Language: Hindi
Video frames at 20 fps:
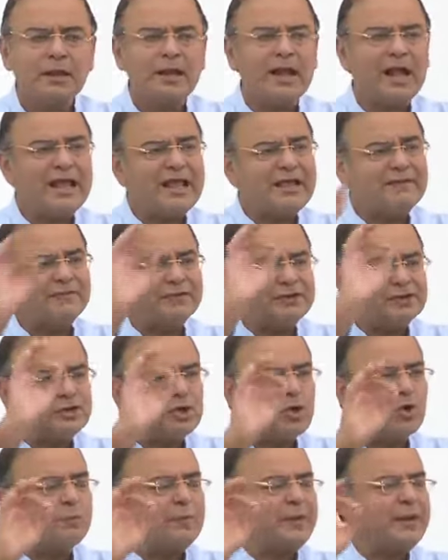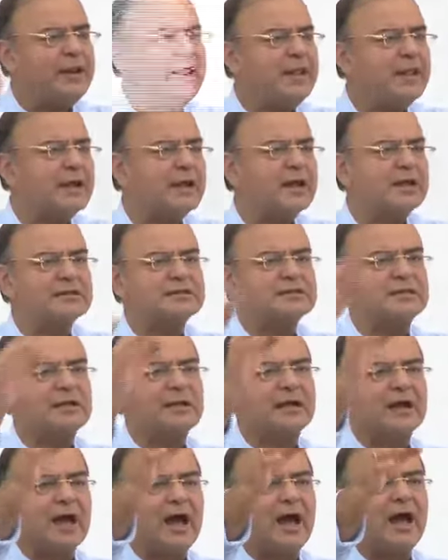कई विषयों पर लेकर
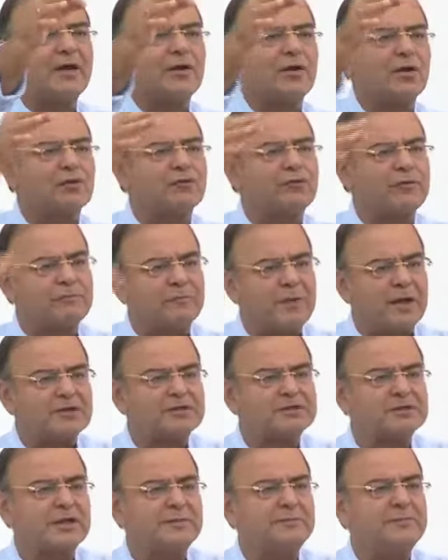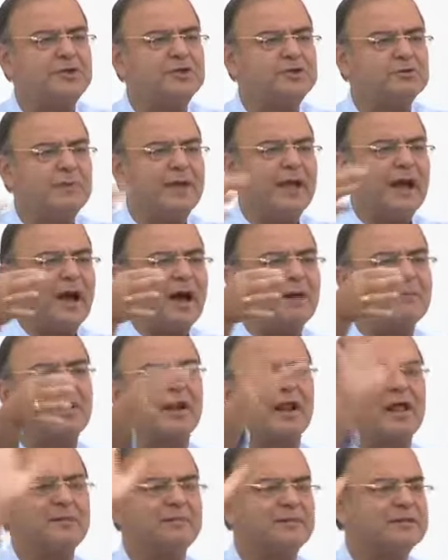सरकार और विपक्ष के बीच में
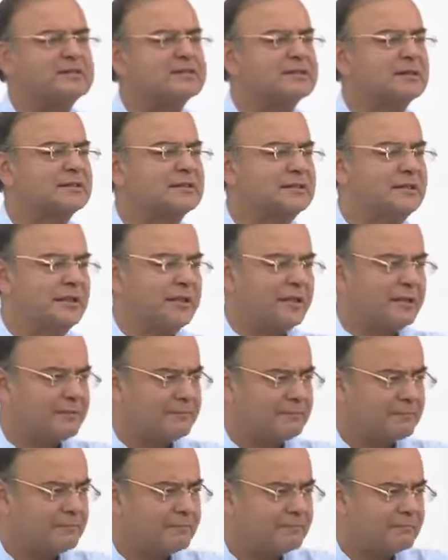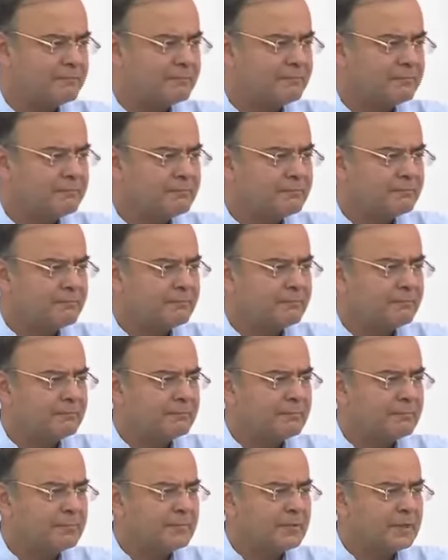आमराय बन सकती है
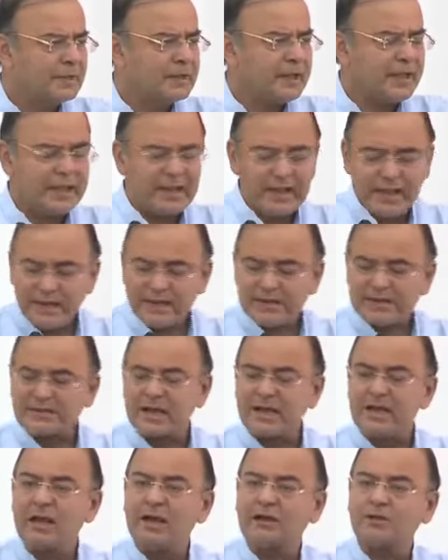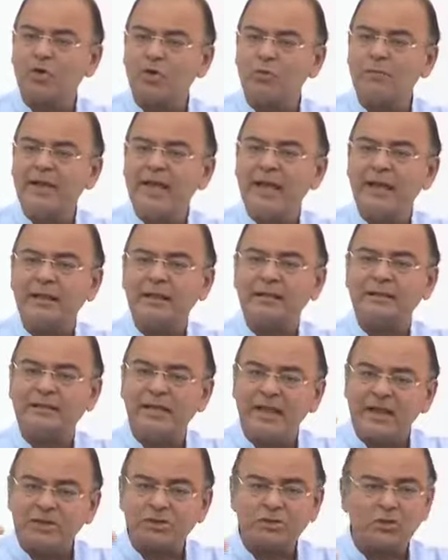कि इन संकटों में
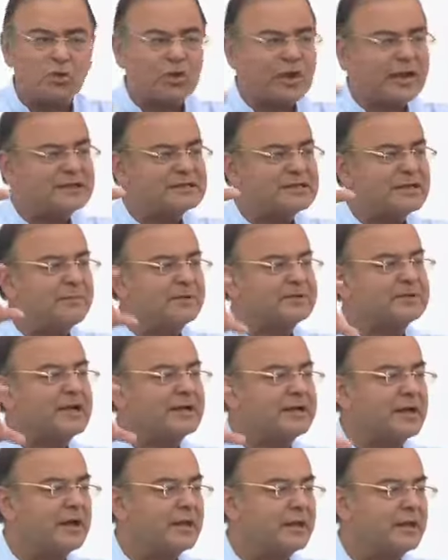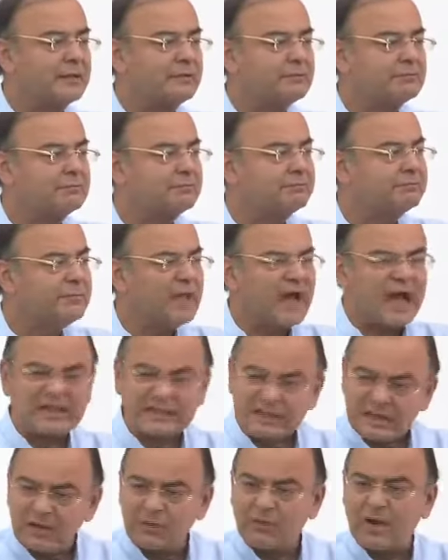देश को कैसे बचाना है
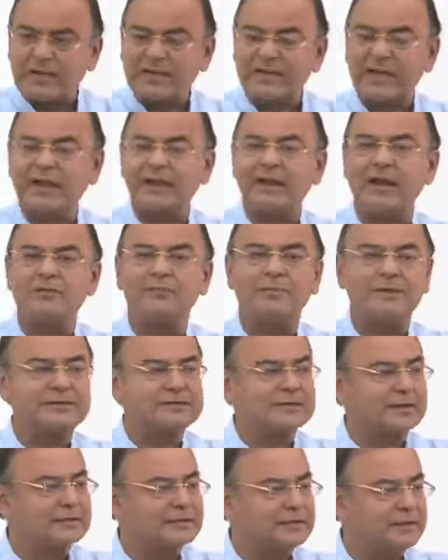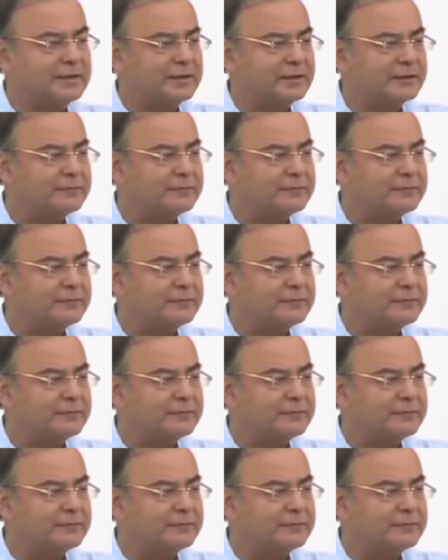आतंकवाद के खिलाफ बन सकती है